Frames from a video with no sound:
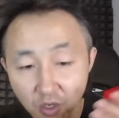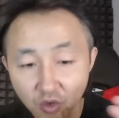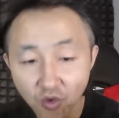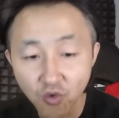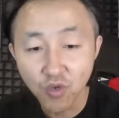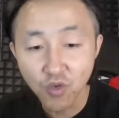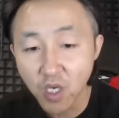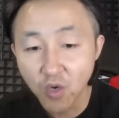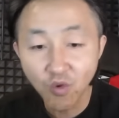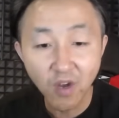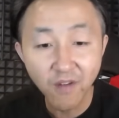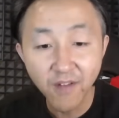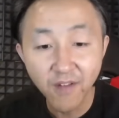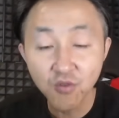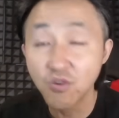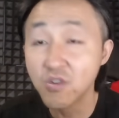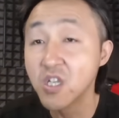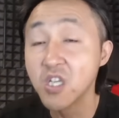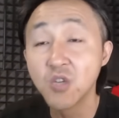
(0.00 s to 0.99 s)
中国的官
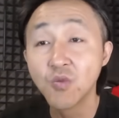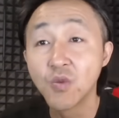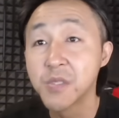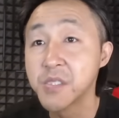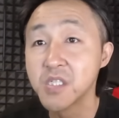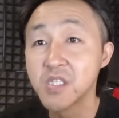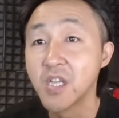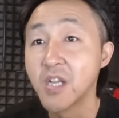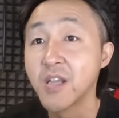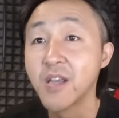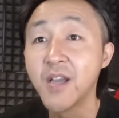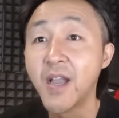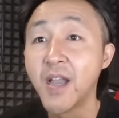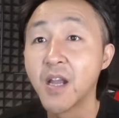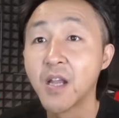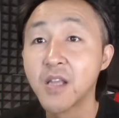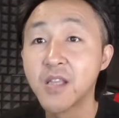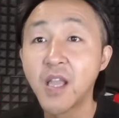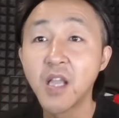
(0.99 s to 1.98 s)
方说这是我自己的领
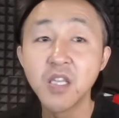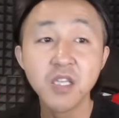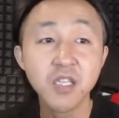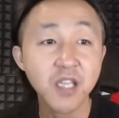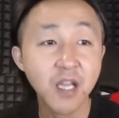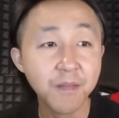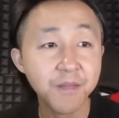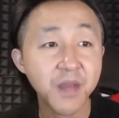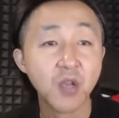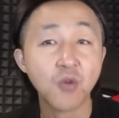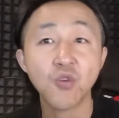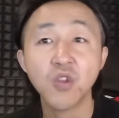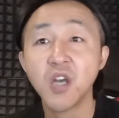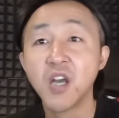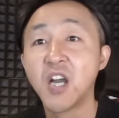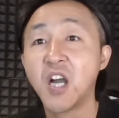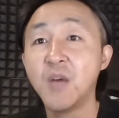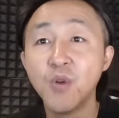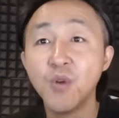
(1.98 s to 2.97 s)
海了，但是人家美国的
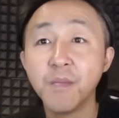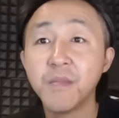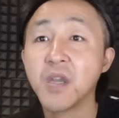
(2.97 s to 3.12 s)
航母、